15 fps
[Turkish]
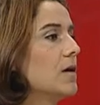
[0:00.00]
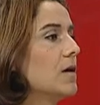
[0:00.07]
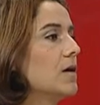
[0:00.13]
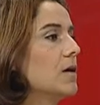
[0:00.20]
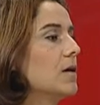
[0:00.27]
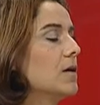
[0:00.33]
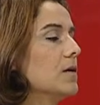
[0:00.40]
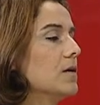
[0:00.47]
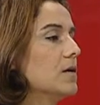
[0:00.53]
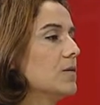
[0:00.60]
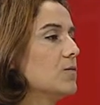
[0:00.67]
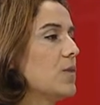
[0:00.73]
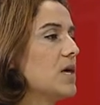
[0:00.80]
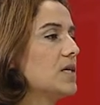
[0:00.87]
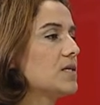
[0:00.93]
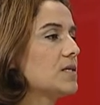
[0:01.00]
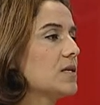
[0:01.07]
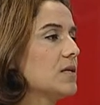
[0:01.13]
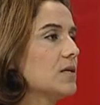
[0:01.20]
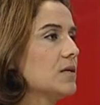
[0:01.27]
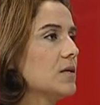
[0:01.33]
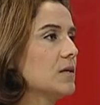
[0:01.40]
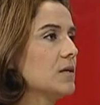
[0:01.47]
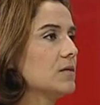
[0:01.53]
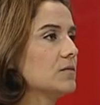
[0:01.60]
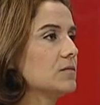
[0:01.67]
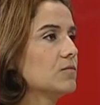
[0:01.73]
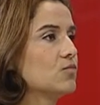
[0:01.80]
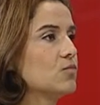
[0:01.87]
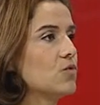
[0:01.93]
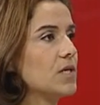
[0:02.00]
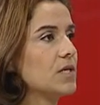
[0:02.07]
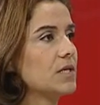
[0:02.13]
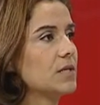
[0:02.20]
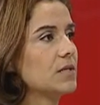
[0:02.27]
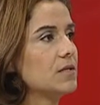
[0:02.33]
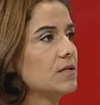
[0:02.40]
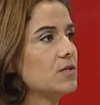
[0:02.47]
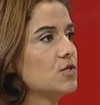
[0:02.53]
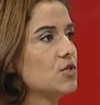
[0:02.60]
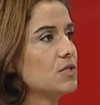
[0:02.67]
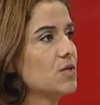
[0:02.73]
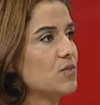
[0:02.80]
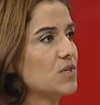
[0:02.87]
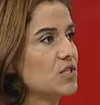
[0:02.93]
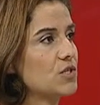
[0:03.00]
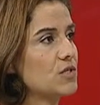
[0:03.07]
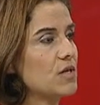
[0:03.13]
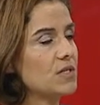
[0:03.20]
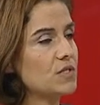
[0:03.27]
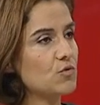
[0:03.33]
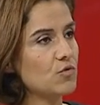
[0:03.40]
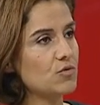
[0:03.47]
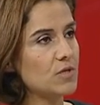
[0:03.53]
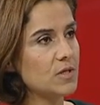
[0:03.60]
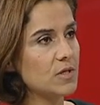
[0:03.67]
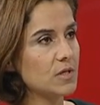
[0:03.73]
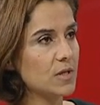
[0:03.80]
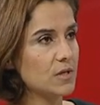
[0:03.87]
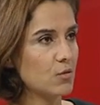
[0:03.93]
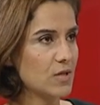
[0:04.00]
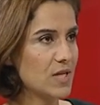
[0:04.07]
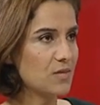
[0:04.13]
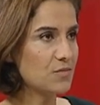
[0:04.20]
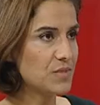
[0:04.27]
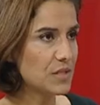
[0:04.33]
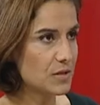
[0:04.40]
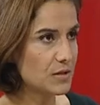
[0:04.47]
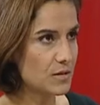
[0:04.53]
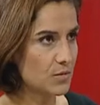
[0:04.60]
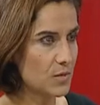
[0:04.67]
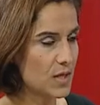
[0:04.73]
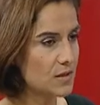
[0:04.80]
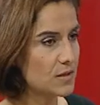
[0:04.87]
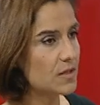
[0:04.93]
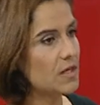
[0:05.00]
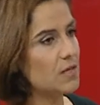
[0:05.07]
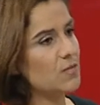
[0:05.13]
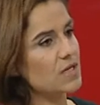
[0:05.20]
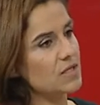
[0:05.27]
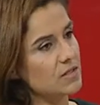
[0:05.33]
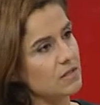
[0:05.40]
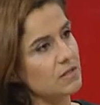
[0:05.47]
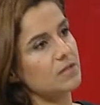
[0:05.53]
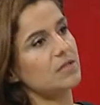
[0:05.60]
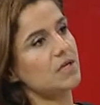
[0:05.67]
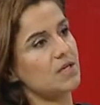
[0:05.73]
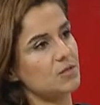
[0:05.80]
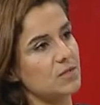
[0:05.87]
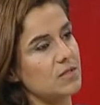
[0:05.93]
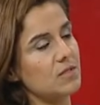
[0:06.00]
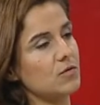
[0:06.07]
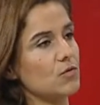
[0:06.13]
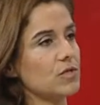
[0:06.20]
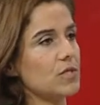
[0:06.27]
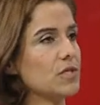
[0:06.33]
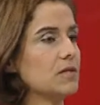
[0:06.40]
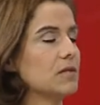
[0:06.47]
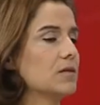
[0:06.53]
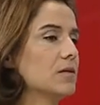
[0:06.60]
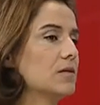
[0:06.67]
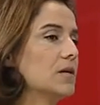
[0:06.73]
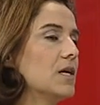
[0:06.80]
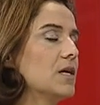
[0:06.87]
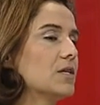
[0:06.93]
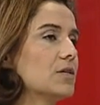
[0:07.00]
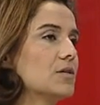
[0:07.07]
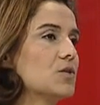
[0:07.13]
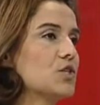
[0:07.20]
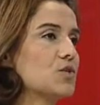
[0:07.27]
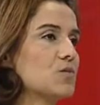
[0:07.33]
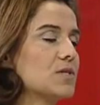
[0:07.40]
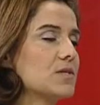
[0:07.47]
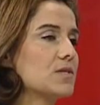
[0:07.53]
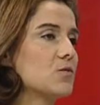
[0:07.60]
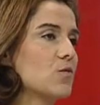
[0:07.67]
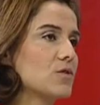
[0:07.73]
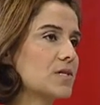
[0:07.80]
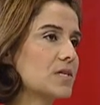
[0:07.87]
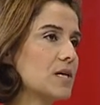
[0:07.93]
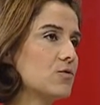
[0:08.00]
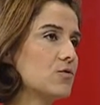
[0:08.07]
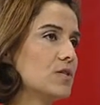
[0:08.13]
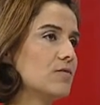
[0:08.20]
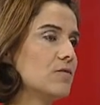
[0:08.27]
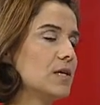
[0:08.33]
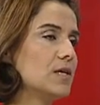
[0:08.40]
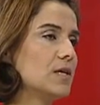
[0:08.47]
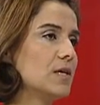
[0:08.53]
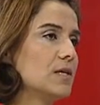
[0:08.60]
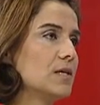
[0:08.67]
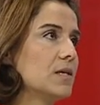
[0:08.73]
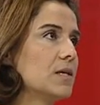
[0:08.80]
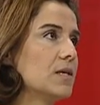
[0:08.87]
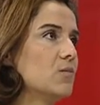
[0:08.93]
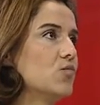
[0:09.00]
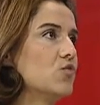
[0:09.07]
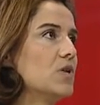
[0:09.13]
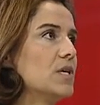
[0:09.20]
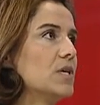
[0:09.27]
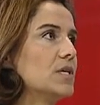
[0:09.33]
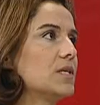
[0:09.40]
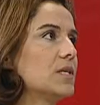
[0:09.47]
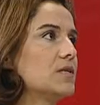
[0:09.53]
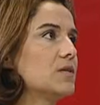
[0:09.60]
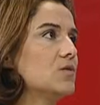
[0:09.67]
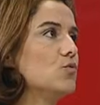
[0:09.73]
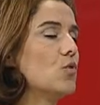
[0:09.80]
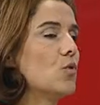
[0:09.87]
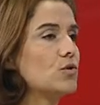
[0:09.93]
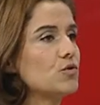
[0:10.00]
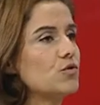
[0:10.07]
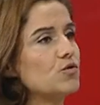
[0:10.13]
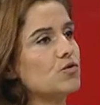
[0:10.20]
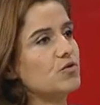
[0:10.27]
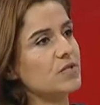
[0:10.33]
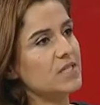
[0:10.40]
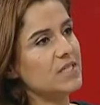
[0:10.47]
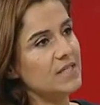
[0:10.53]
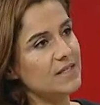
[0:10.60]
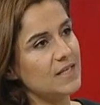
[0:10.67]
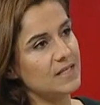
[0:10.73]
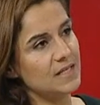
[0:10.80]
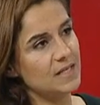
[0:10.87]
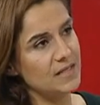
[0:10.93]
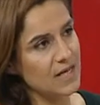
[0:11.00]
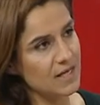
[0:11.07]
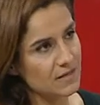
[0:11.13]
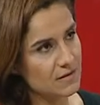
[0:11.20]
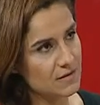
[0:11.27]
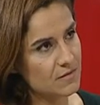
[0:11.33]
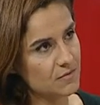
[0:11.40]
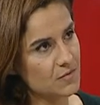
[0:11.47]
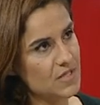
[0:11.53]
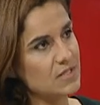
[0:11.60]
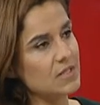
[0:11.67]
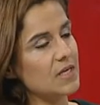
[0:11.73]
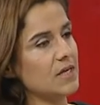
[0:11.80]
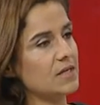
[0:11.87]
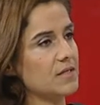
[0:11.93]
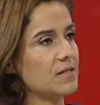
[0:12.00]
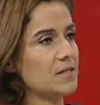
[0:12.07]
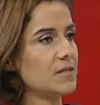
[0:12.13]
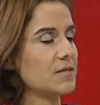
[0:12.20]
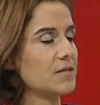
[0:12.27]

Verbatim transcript: Ee, Marcela da bu hareketin içinde başından sonuna kadar olan bir isim. Hatta Marcela'nın abisi o da e, arkadaşımızdır Oscar Oliveira. Bu hareketin dört liderinden bir tanesi.